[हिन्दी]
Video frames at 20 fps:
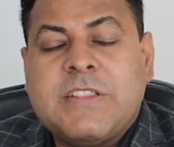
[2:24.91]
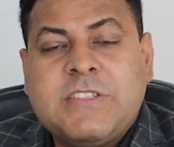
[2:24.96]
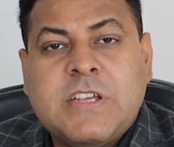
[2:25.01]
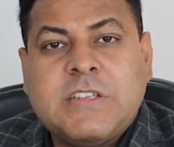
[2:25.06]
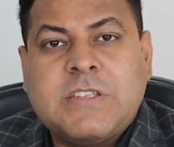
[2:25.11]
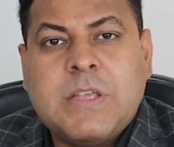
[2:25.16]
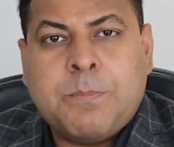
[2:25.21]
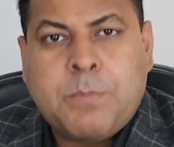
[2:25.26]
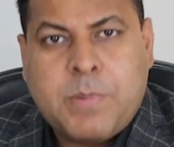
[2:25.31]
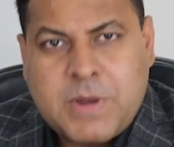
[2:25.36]

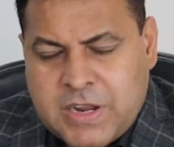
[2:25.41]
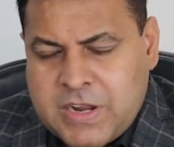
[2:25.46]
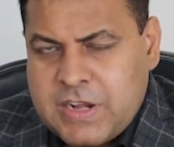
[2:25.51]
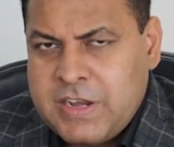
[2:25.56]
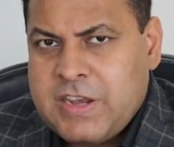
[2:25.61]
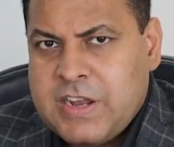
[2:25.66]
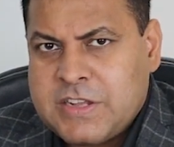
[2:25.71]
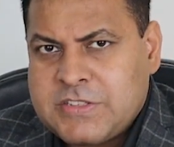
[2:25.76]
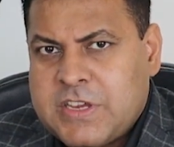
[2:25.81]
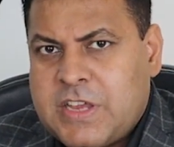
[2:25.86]
अच्छे से परख
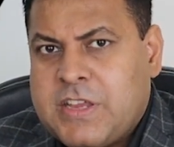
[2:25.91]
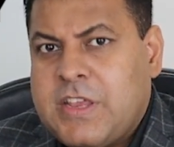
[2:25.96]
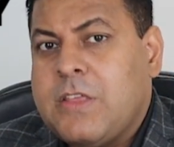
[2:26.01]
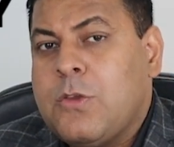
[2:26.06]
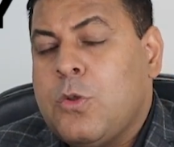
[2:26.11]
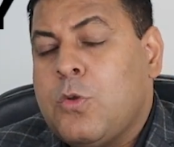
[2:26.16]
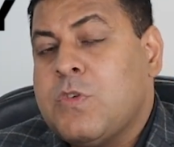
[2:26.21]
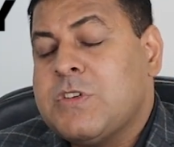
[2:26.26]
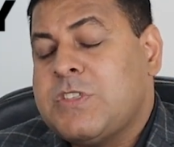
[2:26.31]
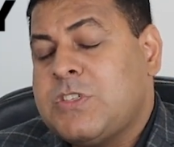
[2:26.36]
लेना चाहिए
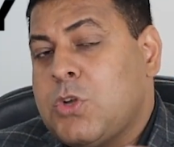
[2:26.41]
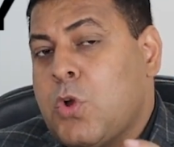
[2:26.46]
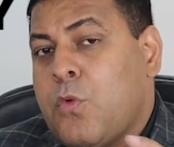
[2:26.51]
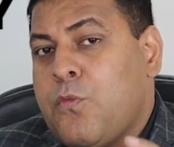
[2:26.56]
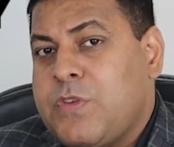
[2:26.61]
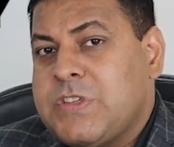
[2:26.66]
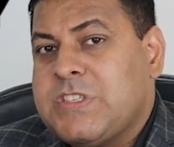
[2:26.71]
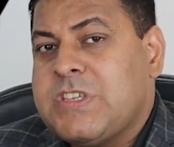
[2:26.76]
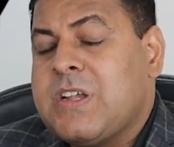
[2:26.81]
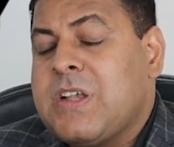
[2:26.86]
यूनिवर्सिटी को
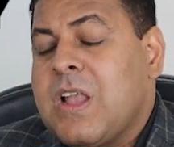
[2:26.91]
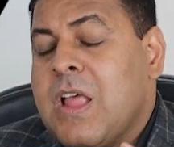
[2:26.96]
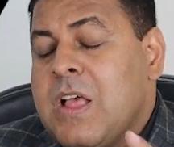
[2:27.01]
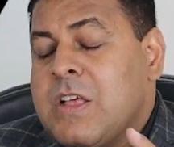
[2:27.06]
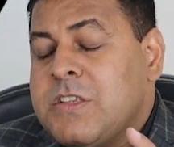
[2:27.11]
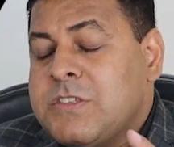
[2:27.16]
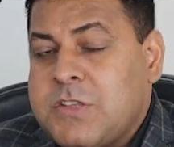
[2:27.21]
विजिट